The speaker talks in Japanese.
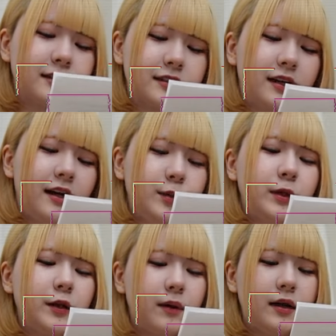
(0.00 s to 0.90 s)
ですが、
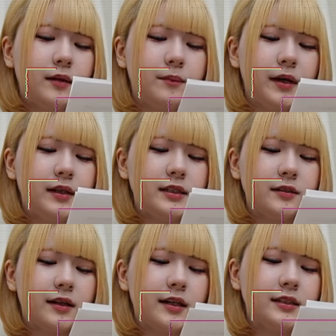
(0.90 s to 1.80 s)
今では毎日
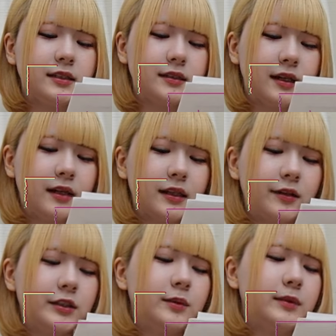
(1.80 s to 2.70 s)
の配信が
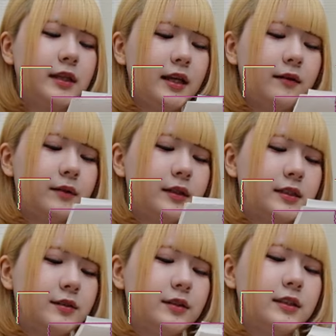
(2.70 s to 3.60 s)
楽しみで、
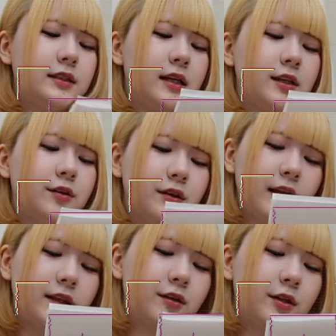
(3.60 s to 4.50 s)
私の人生にとっ
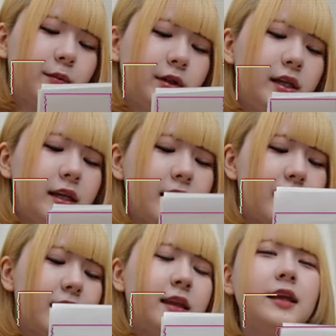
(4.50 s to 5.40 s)
てとてもいい
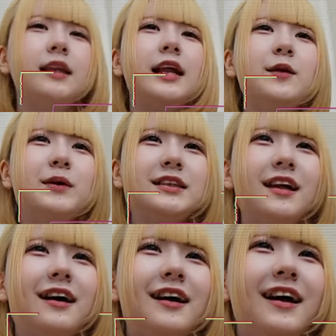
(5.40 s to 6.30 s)
経験になりまし
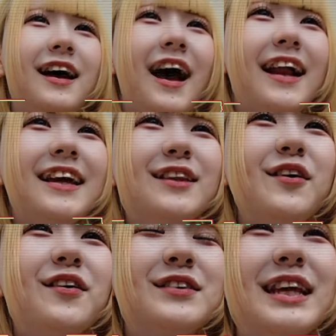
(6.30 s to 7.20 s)
た。あり
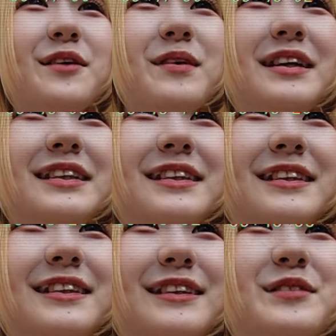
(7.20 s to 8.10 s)
がとうございま
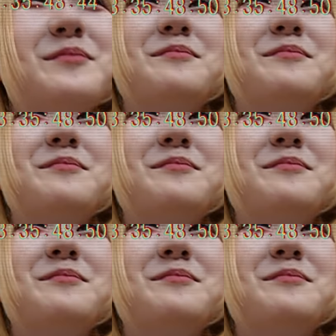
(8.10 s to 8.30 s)
す。